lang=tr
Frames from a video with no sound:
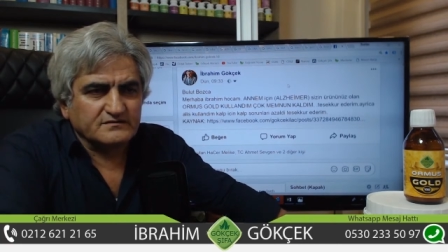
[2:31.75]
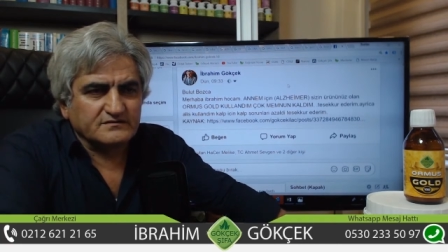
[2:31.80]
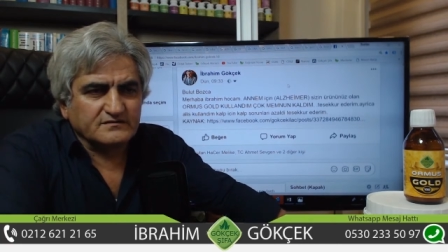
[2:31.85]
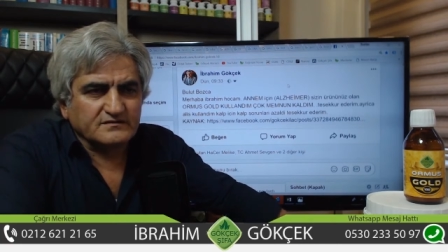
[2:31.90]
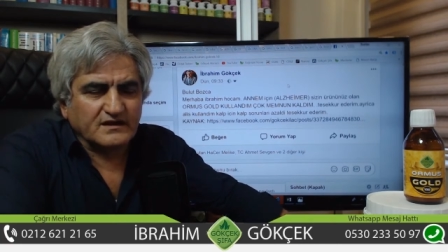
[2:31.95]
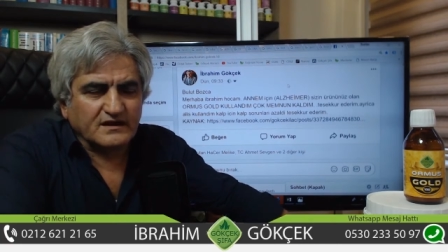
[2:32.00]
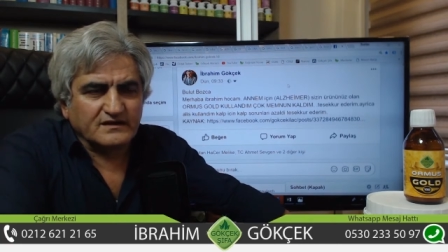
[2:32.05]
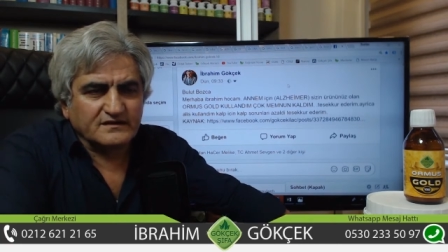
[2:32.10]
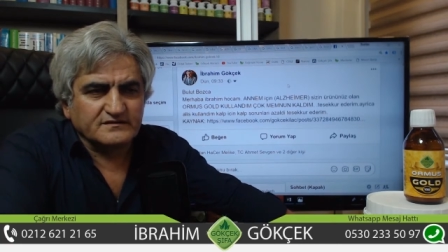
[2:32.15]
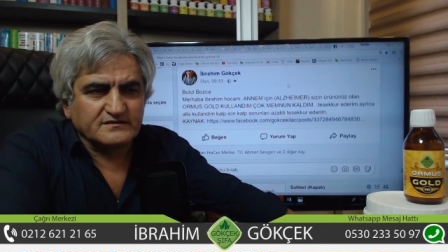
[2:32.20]

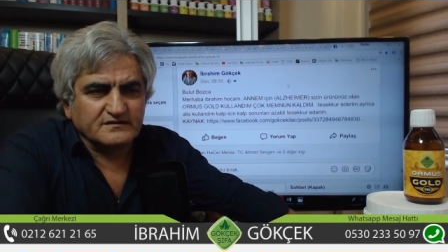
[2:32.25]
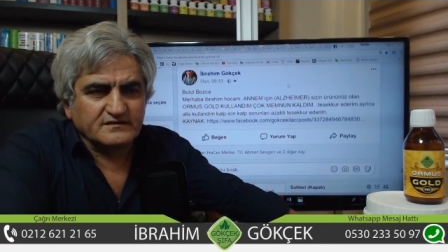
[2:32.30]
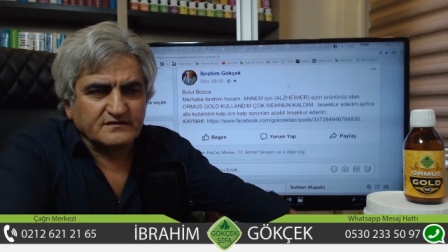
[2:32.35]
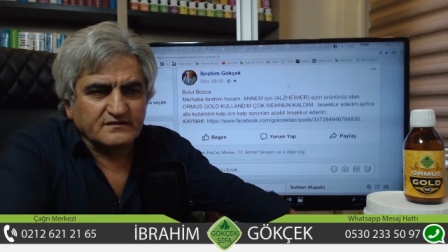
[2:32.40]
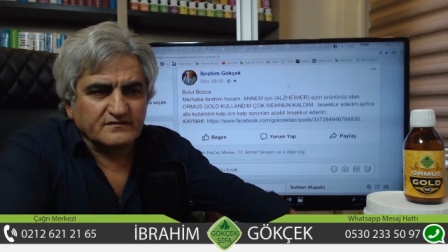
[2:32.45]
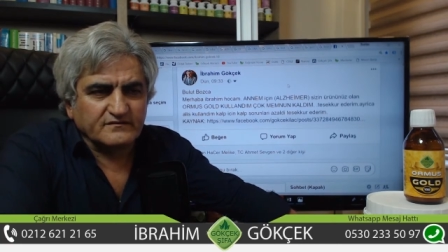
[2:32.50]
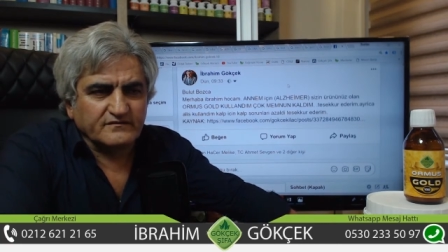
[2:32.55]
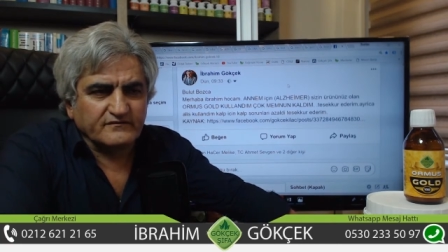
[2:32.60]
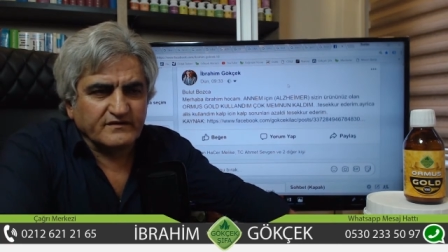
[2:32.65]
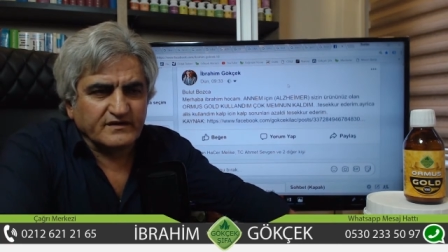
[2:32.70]

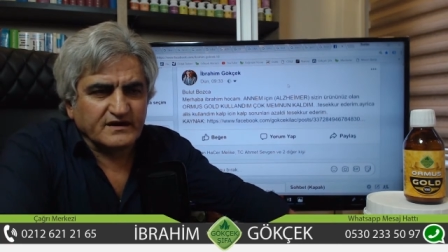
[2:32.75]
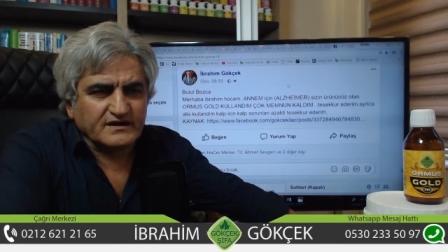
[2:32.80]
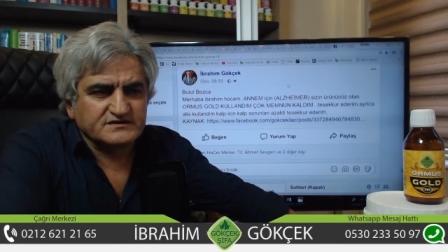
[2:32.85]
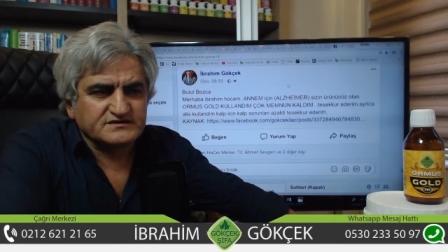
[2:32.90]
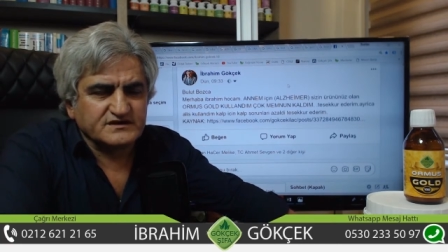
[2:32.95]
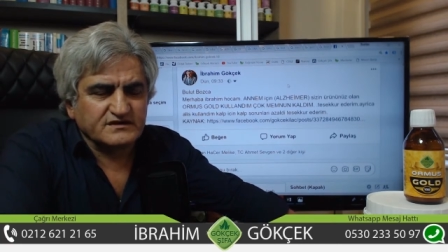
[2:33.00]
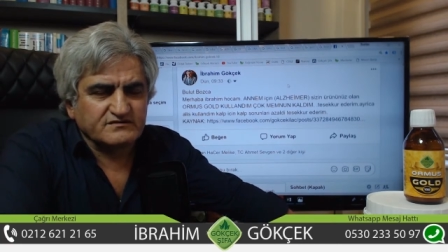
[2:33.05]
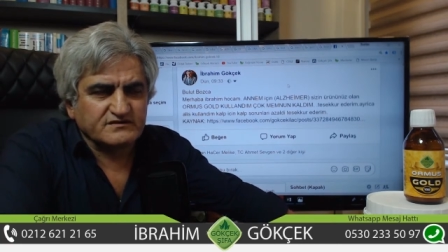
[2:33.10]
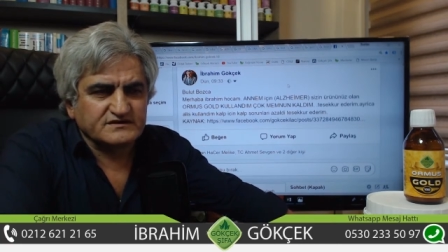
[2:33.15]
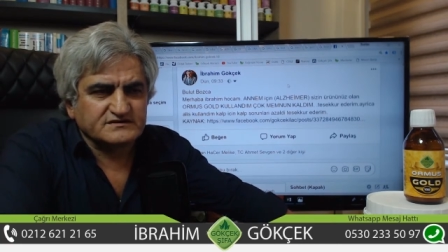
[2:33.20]
Tanıdığı veya
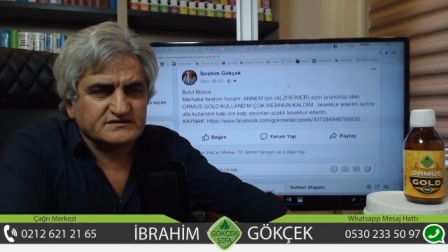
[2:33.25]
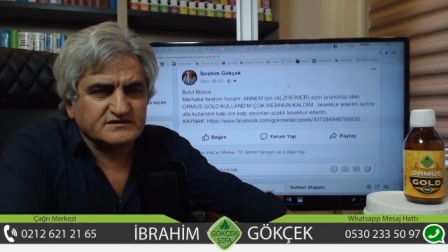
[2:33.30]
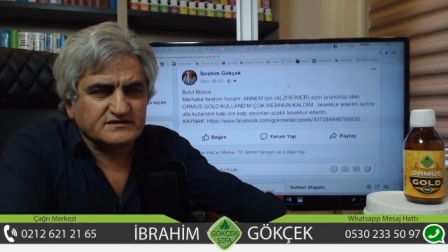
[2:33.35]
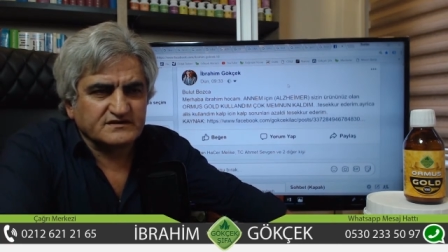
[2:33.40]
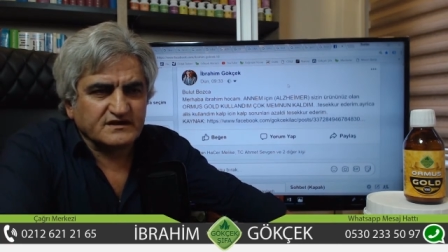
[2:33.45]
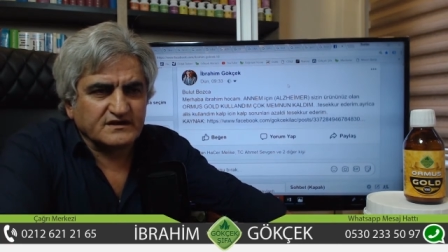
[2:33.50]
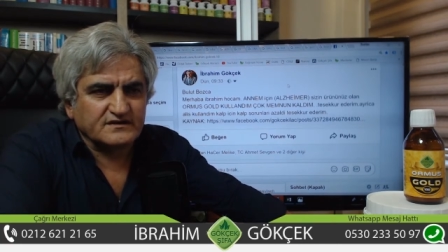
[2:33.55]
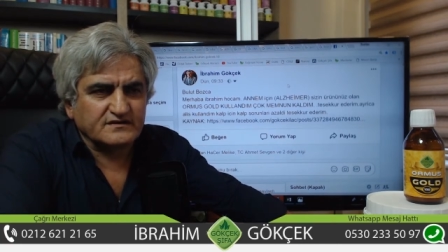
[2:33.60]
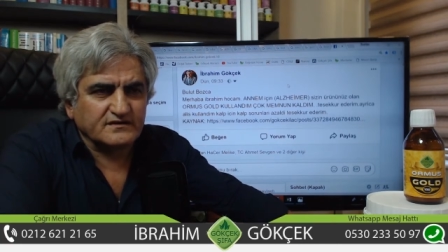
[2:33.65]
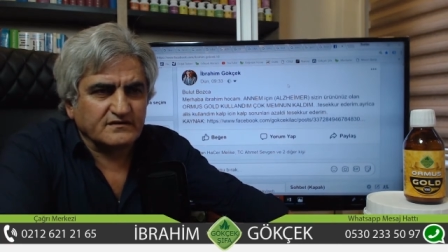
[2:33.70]

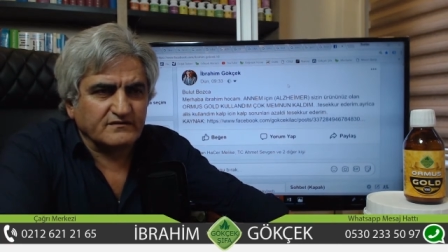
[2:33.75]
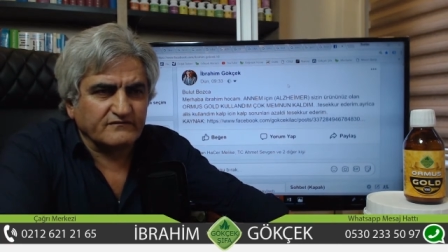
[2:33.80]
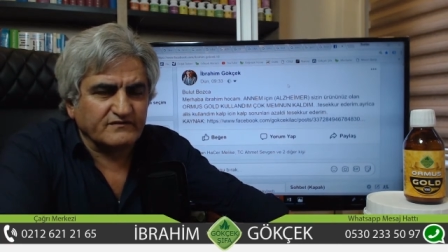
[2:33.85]
çevresinden